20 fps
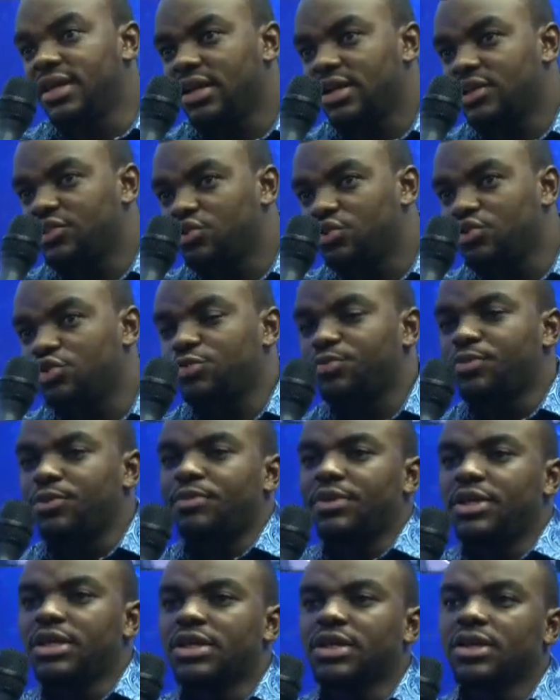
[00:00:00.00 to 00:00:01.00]
de la chose
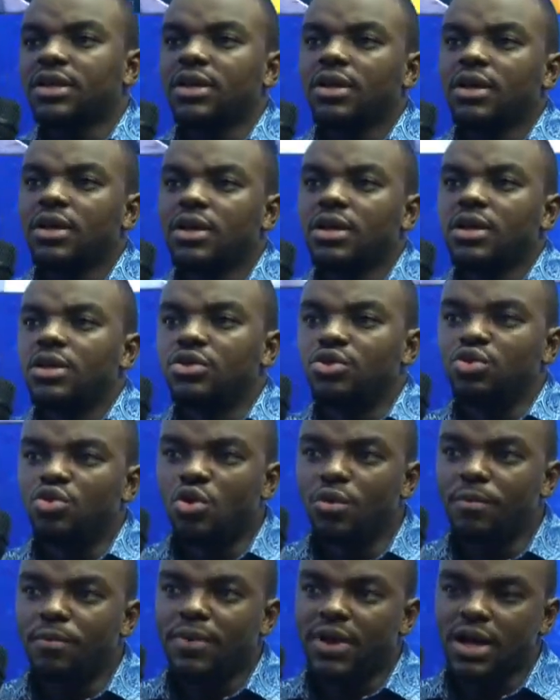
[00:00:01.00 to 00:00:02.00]
publique
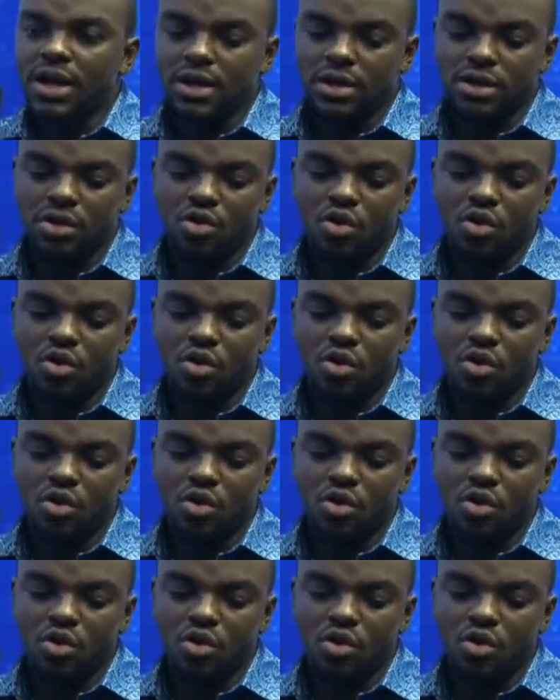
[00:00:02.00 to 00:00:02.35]
n'ont pas